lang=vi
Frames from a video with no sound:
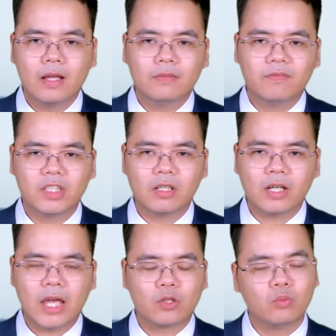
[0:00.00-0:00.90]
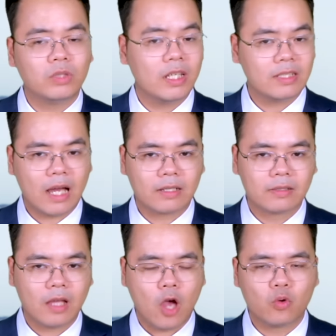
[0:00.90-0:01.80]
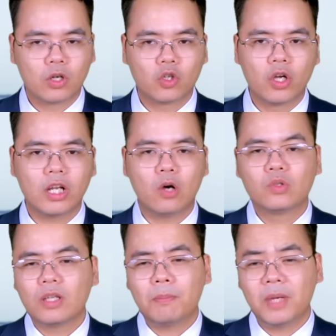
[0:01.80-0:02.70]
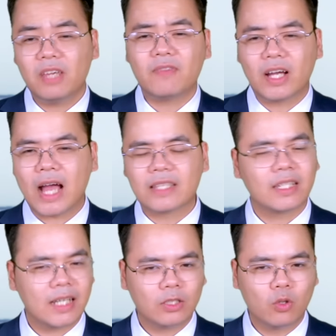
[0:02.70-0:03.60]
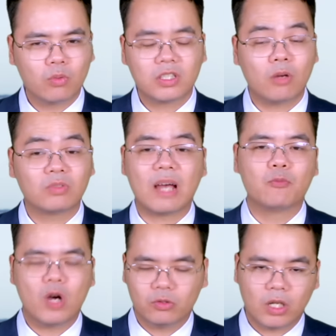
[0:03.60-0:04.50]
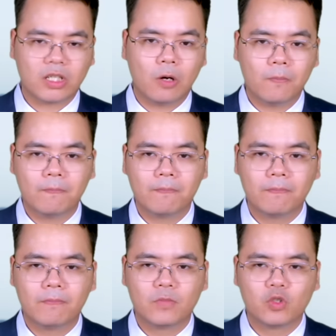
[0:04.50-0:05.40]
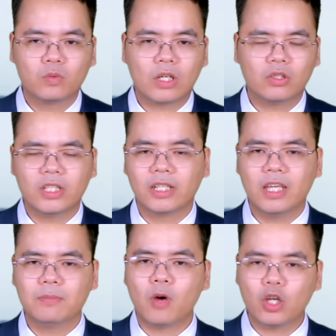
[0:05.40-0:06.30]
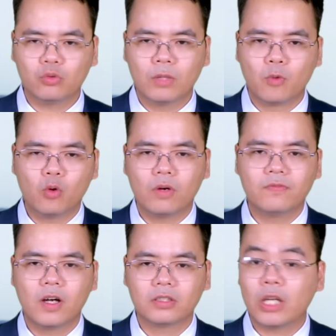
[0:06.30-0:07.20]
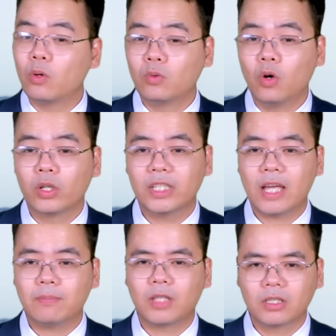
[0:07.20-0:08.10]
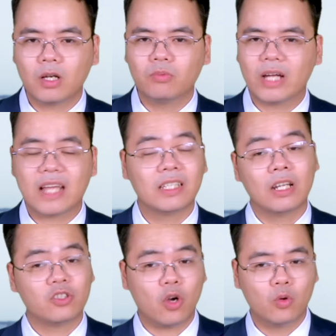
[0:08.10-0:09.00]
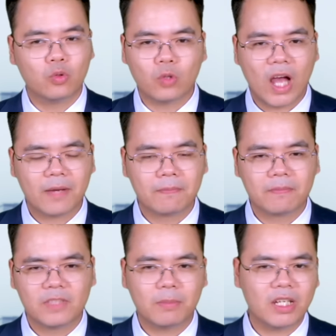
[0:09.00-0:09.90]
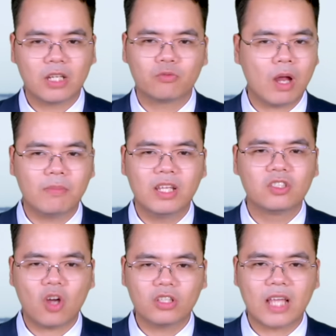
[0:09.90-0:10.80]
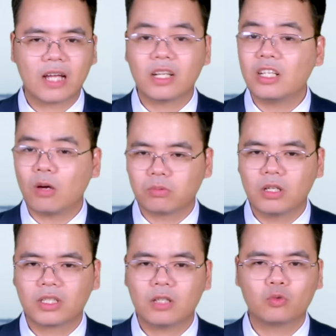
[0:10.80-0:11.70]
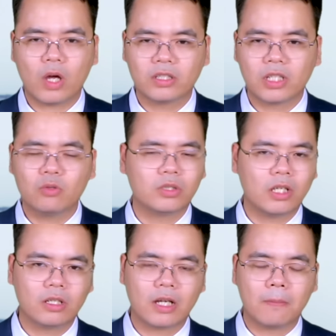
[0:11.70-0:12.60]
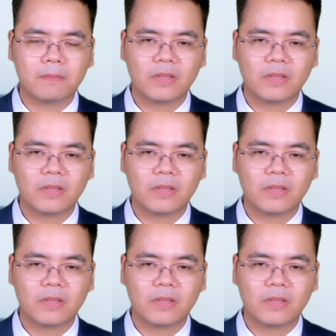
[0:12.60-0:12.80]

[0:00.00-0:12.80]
Vị tướng này cũng tin rằng cuộc đối đầu giữa Mỹ và Nga sẽ kết thúc trong thảm họa toàn cầu. Chúng ta có thể nghĩ mọi tuyên bố của phương Tây ủng hộ Kiev tấn công Nga chỉ là trò hù dọa, nhưng mà Điện Kremlin rõ ràng đã đọc được các toan tính của thế lực ngầm.